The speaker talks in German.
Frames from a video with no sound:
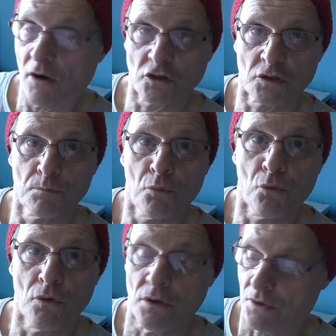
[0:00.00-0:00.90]
aus
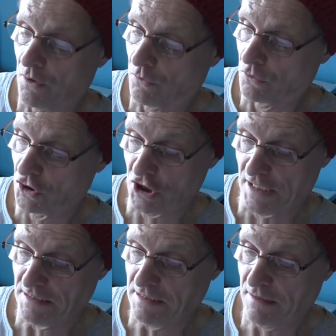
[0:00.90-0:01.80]
Polen und
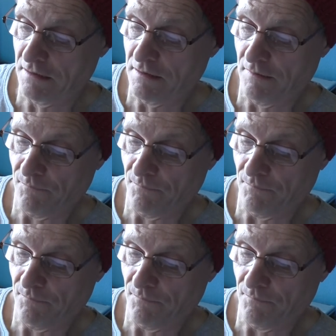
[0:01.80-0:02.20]
Tschechien,